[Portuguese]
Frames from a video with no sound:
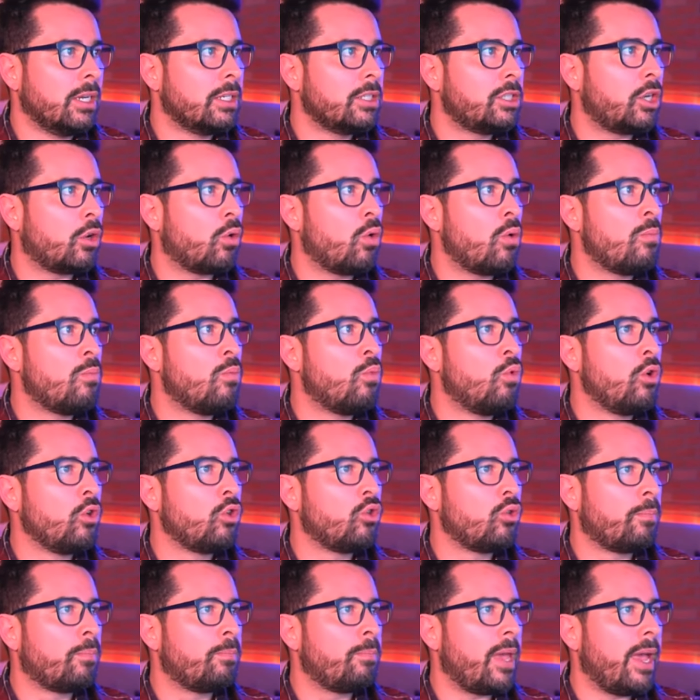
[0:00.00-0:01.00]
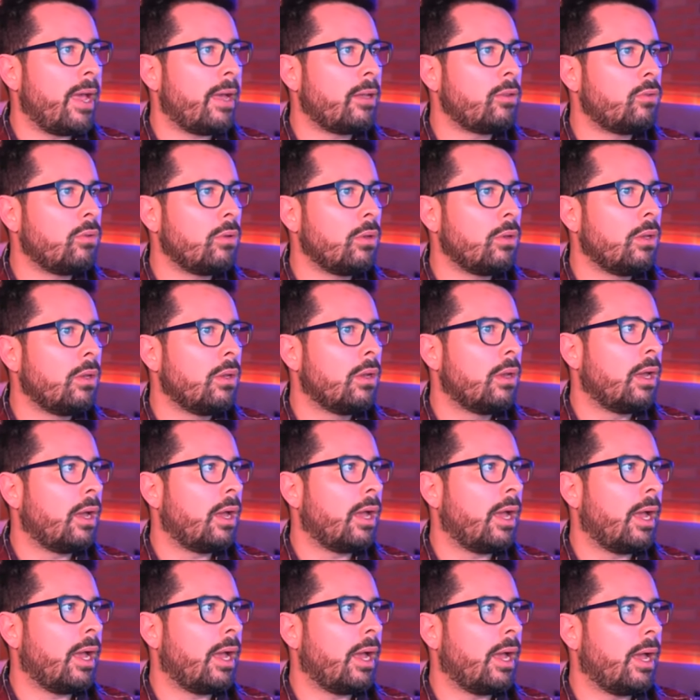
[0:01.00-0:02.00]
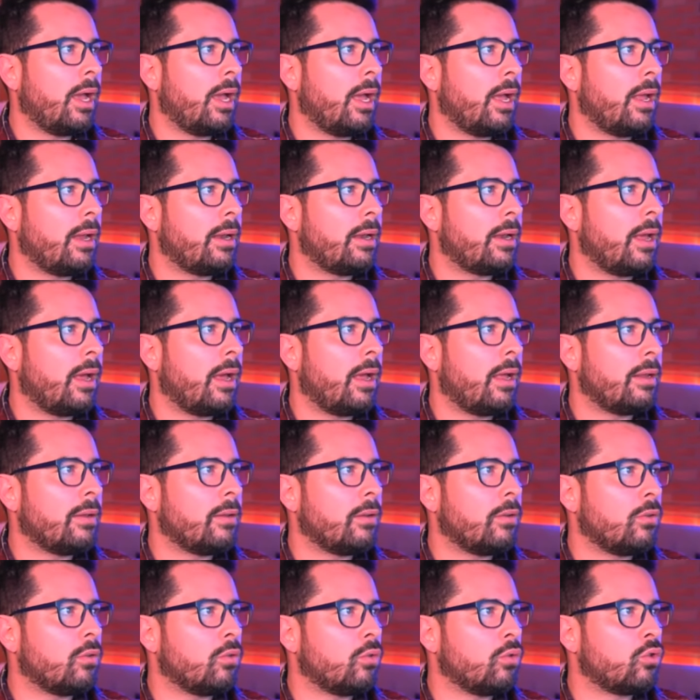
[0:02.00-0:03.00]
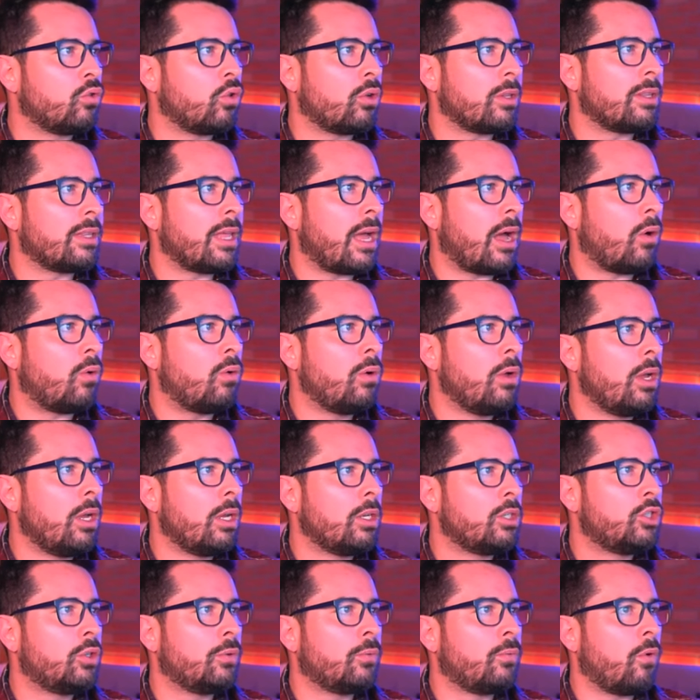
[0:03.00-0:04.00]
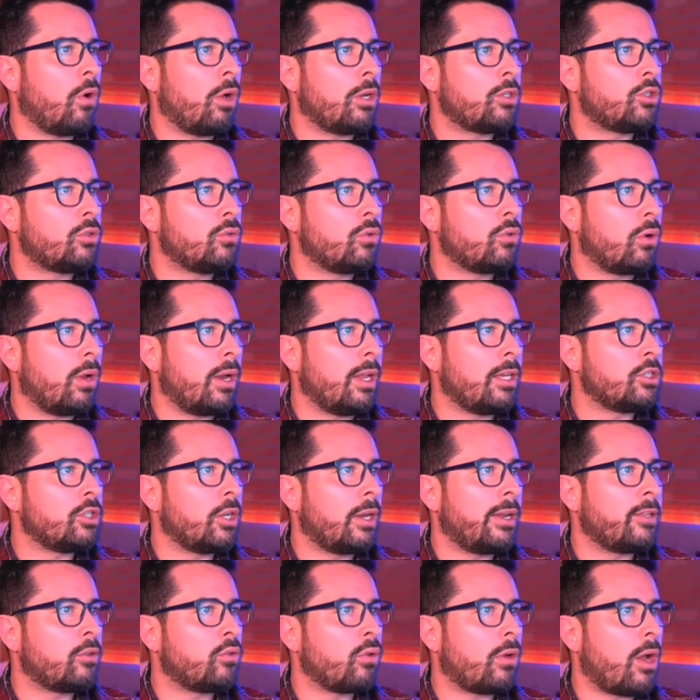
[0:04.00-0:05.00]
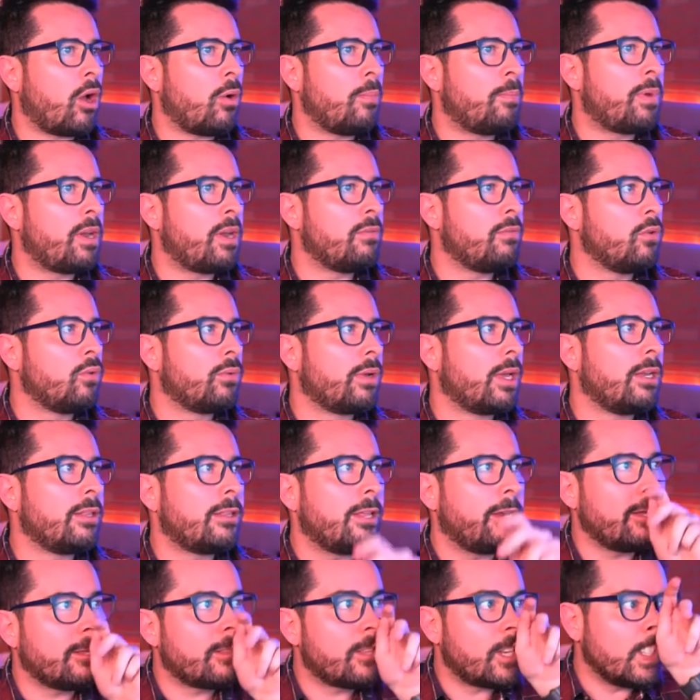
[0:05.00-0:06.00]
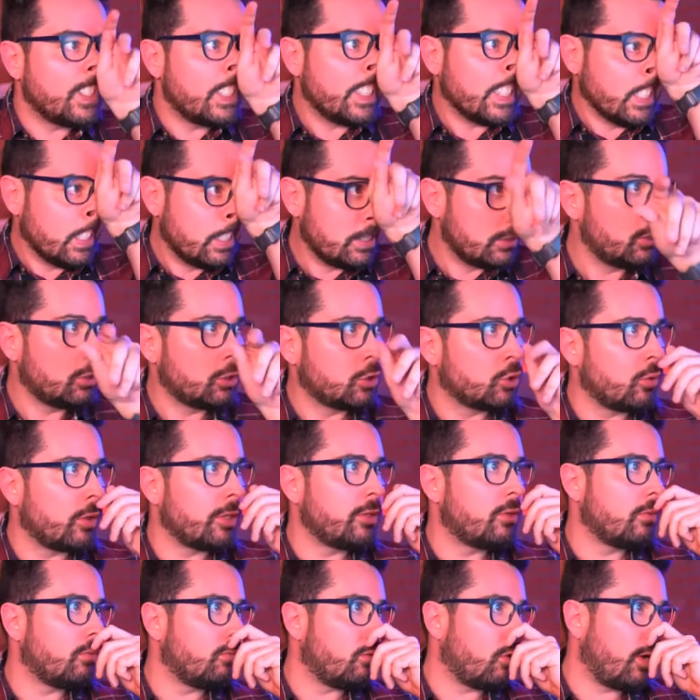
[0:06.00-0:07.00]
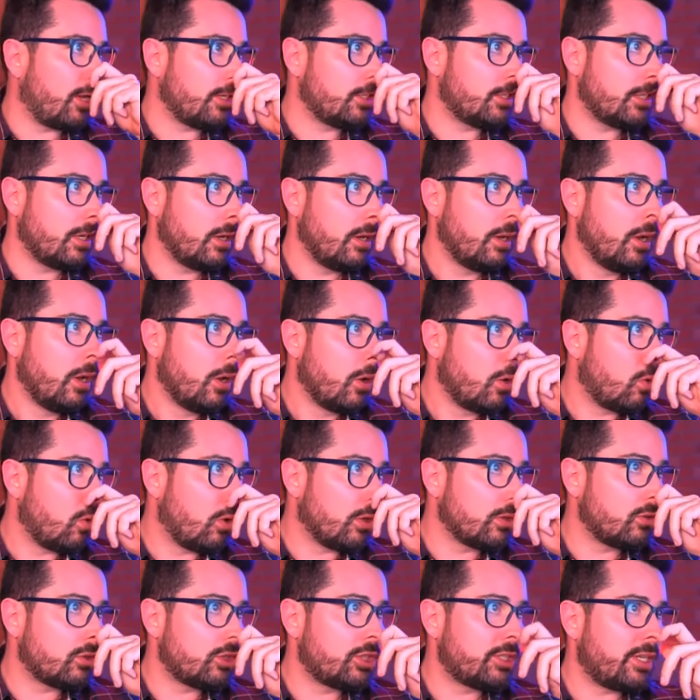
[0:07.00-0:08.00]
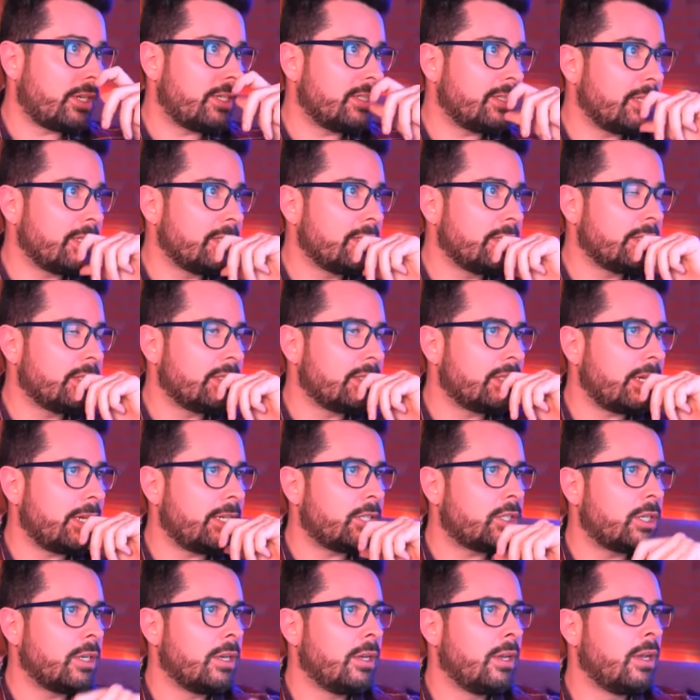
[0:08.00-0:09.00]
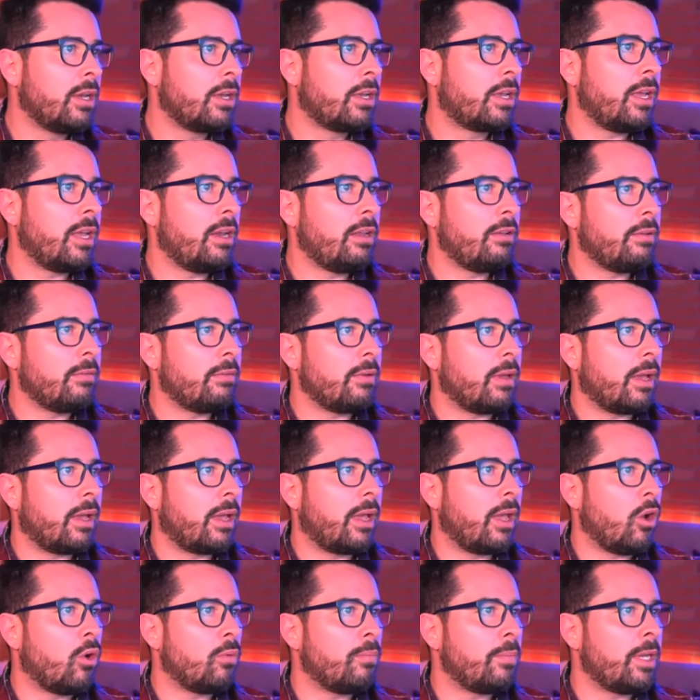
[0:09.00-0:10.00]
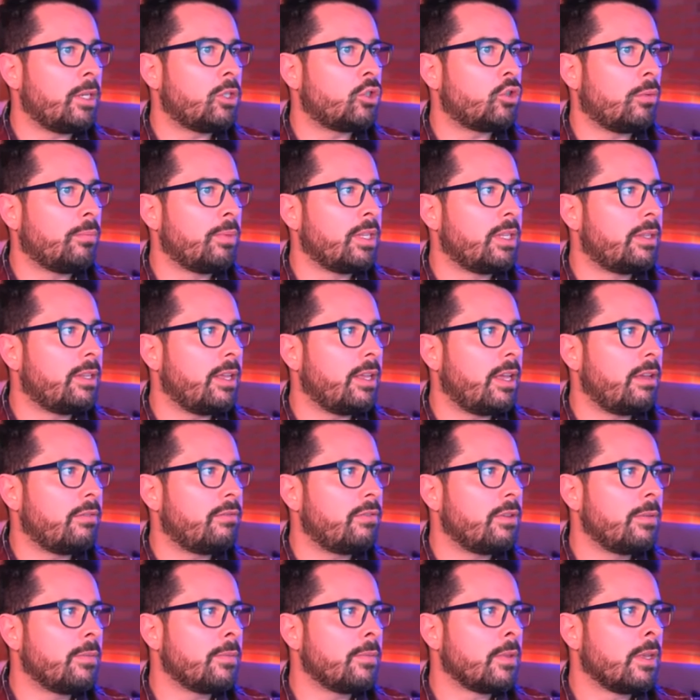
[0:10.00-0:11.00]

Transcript: Chegou muito perto uh, na, no, no total de votos do colégio eleitoral, previu que ele teria 318 votos contra os 306 que ele realmente obteve